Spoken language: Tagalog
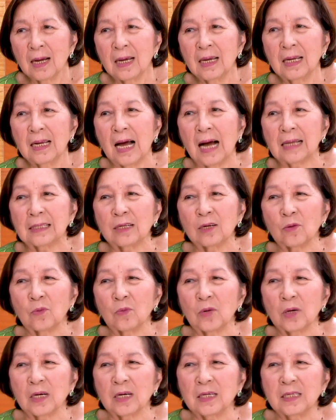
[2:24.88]
In other
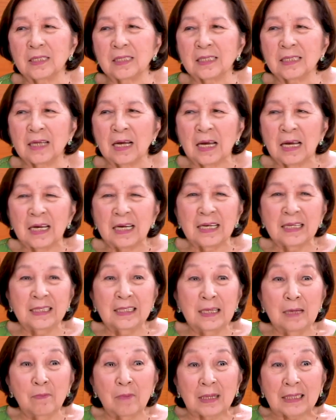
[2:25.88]
words,
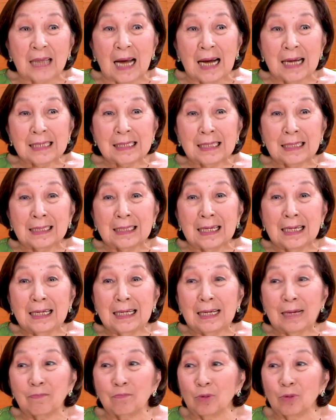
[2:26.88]
hindi mataas ang tingin ng